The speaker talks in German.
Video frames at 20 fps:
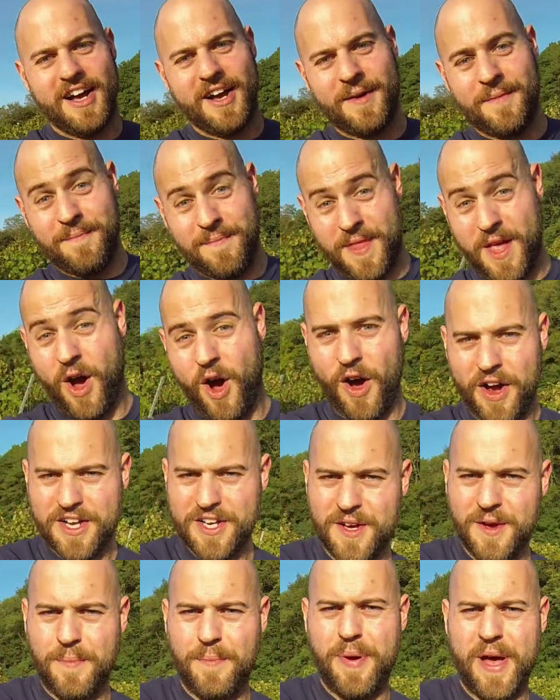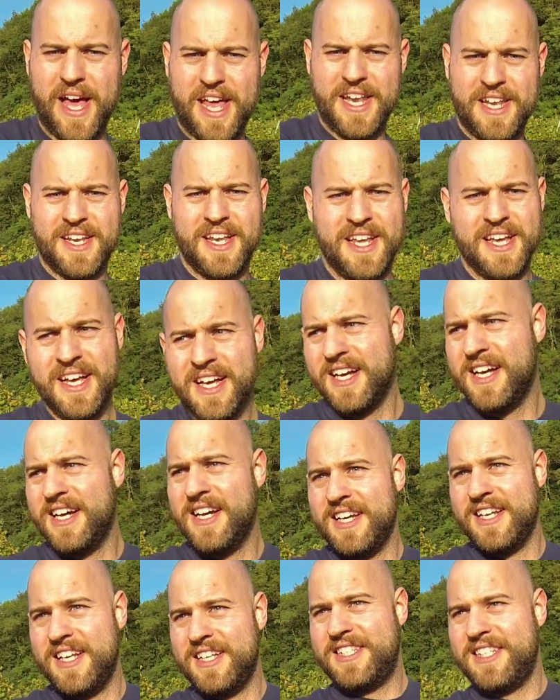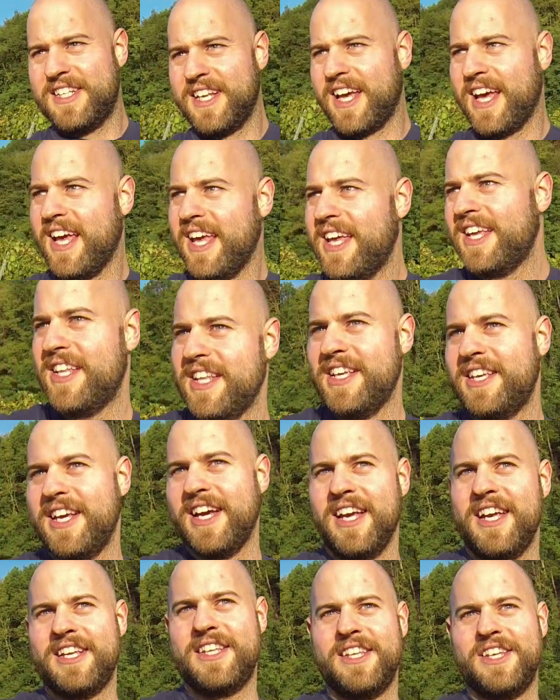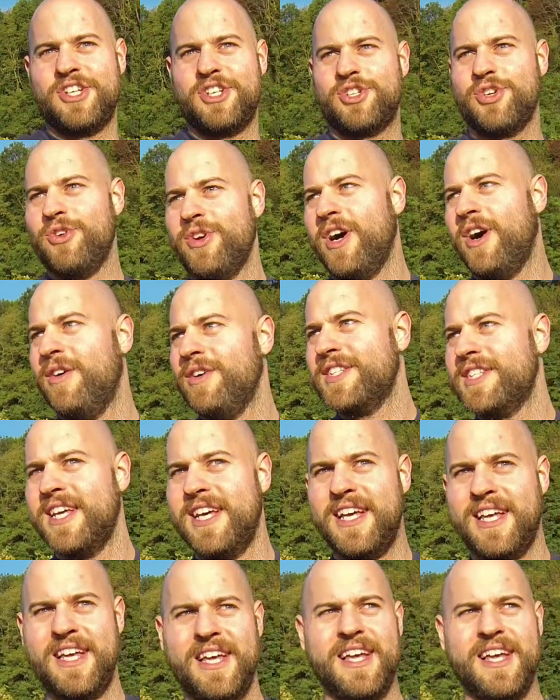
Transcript: ähm, heute pennen. Es sieht richtig, richtig schön aus.